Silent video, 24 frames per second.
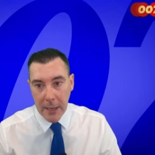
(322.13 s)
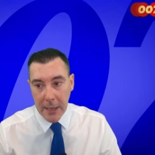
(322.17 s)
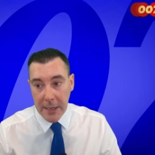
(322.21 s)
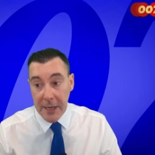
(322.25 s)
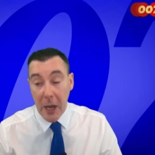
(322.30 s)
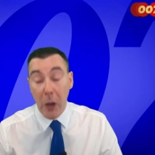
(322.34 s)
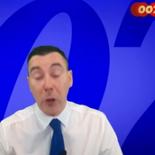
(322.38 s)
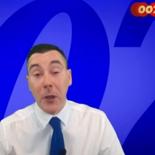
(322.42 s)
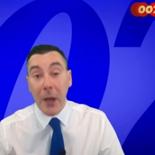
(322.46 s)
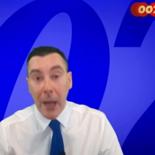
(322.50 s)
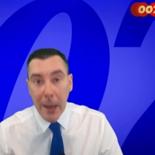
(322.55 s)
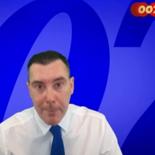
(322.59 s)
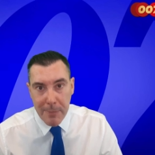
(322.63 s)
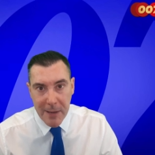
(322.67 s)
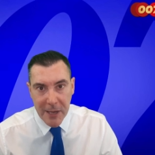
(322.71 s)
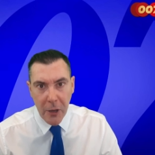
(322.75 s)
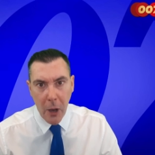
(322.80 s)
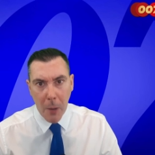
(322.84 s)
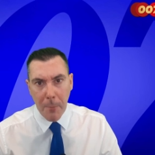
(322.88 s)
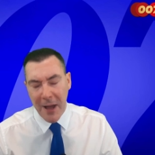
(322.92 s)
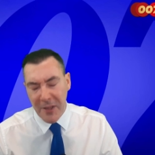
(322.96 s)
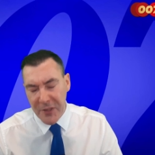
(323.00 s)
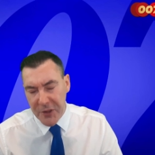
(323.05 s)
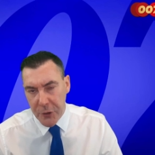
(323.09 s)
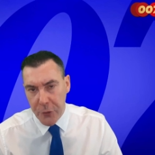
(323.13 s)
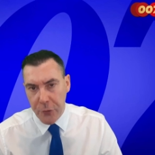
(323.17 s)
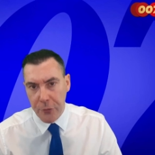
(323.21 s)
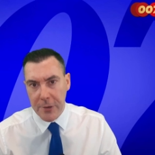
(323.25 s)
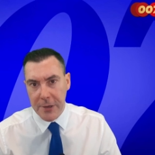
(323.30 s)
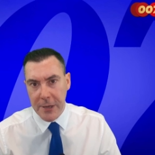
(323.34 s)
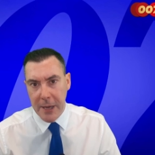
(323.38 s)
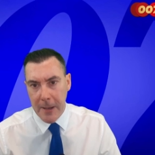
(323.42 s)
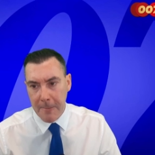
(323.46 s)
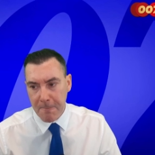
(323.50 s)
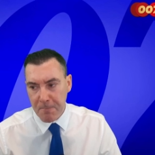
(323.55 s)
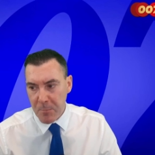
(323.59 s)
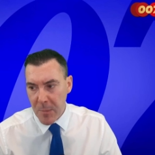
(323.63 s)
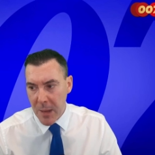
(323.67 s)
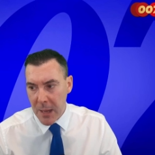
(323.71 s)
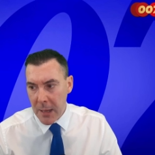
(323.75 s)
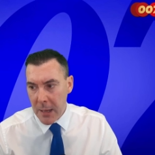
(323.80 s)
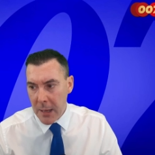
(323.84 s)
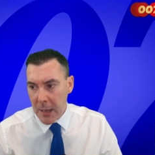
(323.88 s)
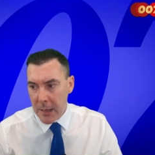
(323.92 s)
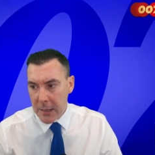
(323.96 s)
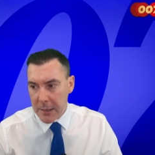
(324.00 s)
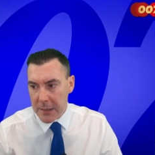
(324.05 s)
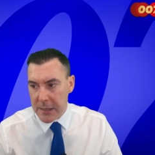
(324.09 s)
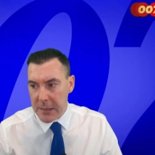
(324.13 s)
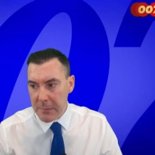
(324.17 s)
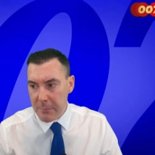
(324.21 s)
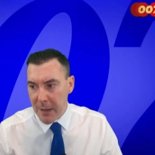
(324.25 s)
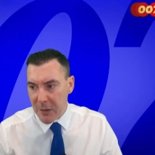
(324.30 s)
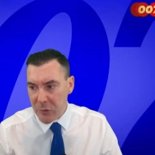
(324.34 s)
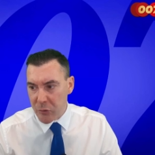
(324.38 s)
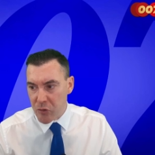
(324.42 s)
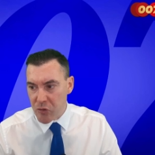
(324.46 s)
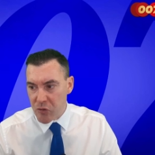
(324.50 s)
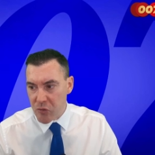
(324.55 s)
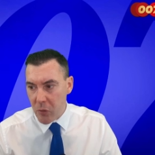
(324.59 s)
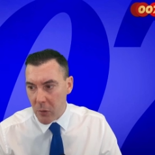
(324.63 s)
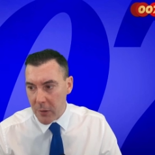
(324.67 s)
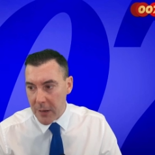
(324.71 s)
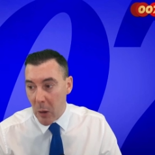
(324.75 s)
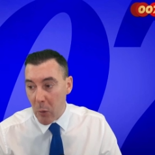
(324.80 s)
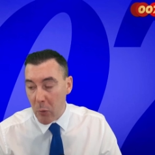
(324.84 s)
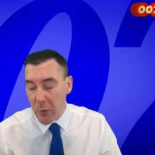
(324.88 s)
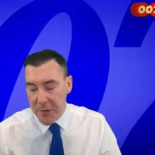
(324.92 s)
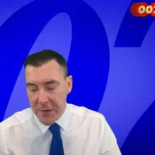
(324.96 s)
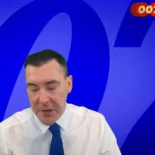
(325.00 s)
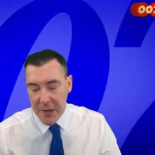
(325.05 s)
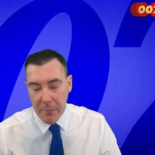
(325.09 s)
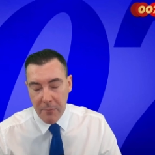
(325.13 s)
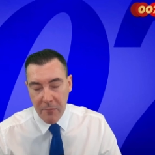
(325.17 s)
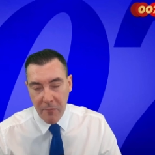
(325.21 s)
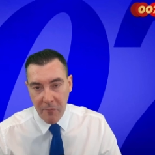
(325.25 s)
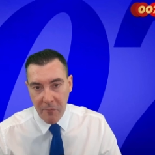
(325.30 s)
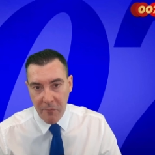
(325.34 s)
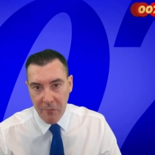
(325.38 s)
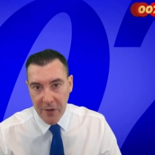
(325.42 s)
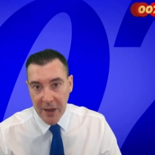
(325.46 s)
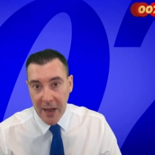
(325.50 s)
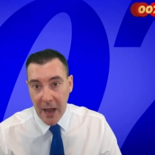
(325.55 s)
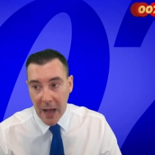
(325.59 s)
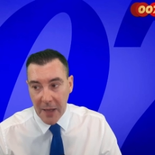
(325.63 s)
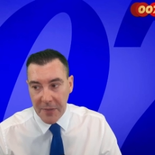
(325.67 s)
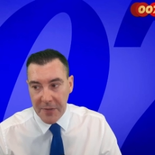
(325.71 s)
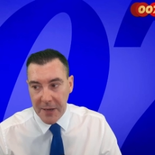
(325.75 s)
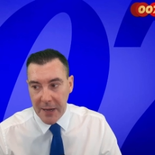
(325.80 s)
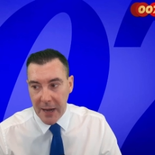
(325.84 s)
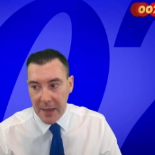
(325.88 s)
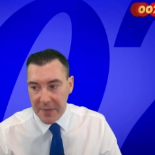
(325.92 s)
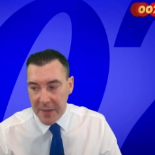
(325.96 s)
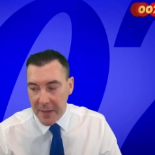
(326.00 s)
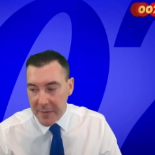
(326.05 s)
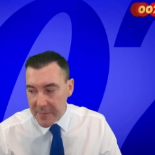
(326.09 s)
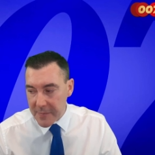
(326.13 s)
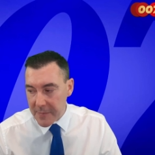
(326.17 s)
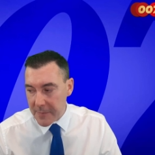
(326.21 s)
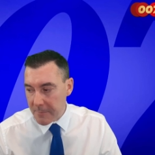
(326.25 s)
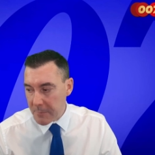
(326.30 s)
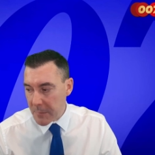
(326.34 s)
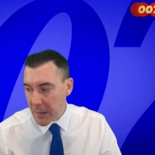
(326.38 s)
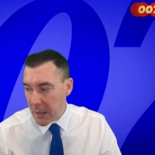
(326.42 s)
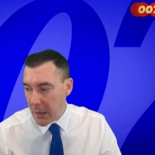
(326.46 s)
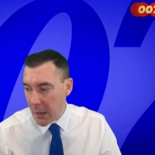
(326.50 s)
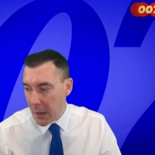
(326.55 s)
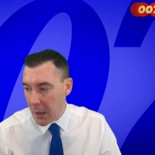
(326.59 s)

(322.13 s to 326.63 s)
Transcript: et il y a une réplique en particulier qui m'a toujours là aussi fait gratter la tête.